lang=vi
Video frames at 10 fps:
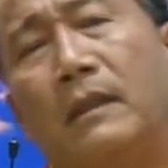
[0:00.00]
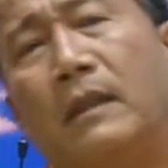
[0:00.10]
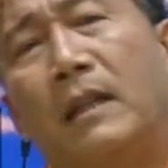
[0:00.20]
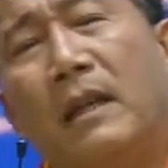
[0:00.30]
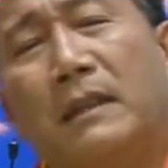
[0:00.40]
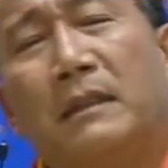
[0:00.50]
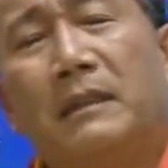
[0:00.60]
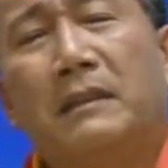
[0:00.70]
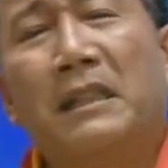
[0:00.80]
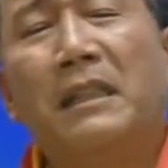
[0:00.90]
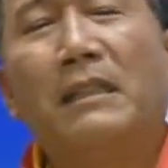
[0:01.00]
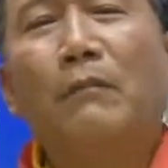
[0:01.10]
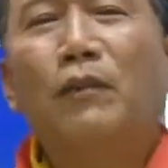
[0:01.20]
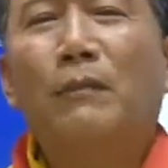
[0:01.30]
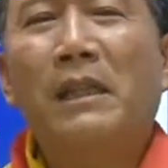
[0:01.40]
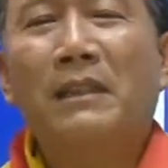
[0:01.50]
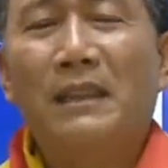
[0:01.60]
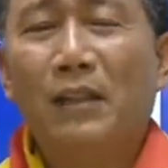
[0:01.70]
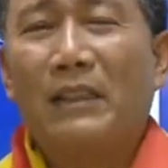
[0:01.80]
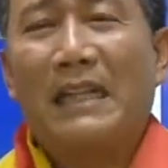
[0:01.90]
à, xin thánh giống cho biết
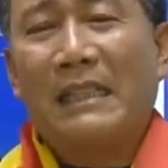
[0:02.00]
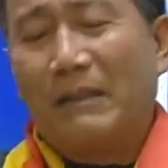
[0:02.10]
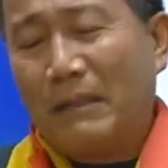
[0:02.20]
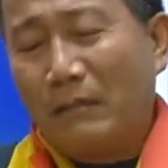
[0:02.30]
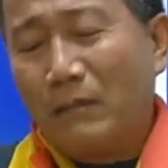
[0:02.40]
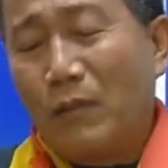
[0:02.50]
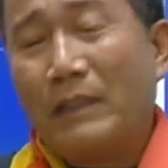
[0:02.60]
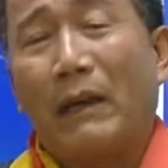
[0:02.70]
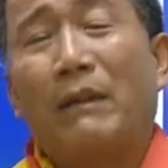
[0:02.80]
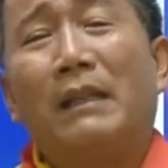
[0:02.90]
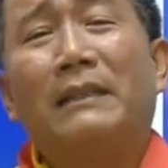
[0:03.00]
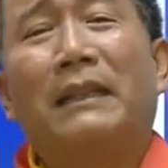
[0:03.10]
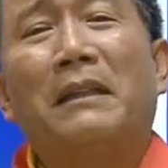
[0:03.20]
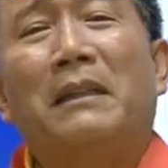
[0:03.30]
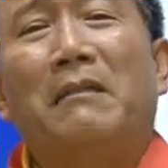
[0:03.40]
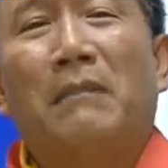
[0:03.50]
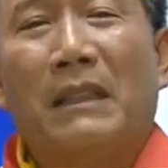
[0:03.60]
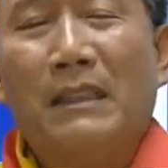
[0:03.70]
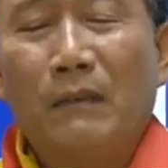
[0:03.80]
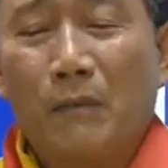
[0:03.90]
lý do tại sao thánh giống có thẹo lớn vậy mà
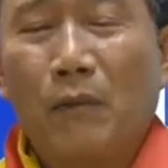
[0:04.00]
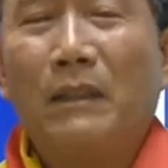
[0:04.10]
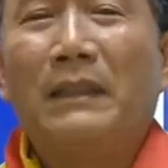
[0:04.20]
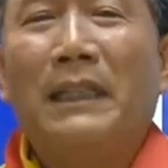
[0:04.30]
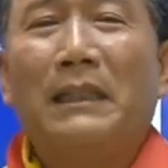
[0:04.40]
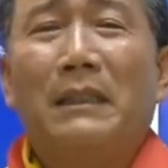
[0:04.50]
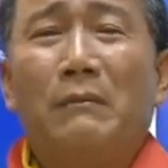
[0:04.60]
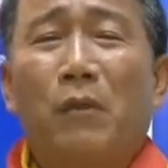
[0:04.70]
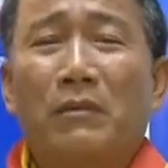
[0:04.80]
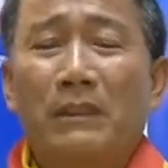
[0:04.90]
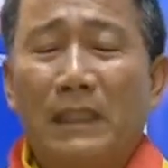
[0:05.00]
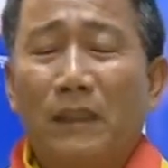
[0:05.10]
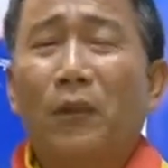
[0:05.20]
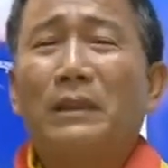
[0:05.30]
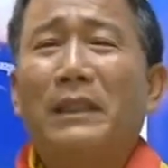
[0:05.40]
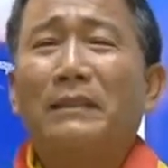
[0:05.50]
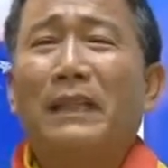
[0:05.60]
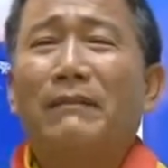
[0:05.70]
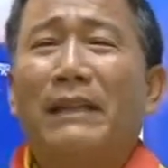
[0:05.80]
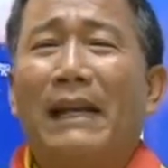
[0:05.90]
thánh giống là một lương y là một lương y nổi tiếng
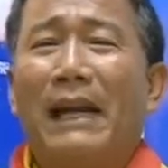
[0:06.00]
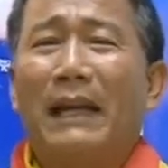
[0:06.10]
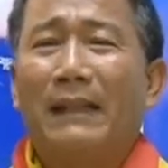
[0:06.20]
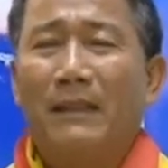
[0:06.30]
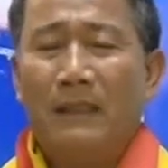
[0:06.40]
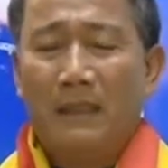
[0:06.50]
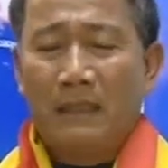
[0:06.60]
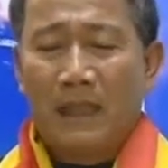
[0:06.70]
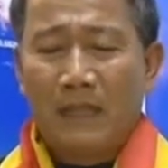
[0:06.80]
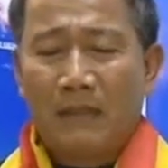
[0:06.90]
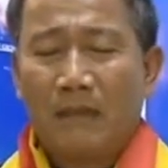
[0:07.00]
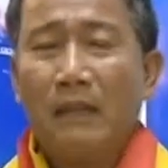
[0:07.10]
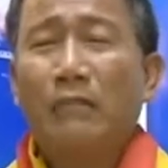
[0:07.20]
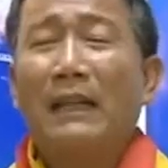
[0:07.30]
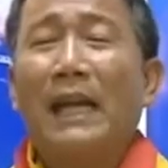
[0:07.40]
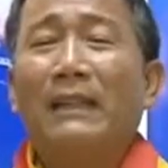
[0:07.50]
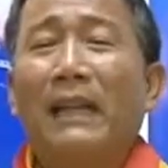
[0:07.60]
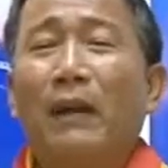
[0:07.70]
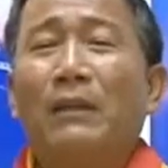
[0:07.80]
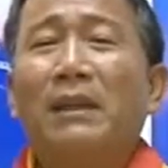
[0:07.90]
trị về da tại sao thánh giống để
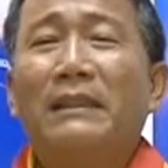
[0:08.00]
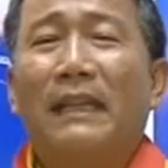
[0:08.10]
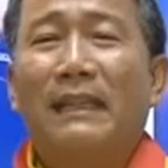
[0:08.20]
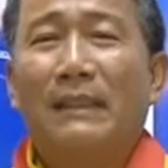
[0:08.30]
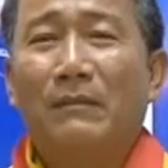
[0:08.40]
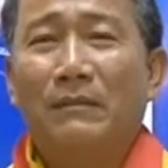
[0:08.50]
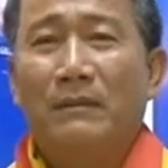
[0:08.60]
thẹo lớn vậy thánh giống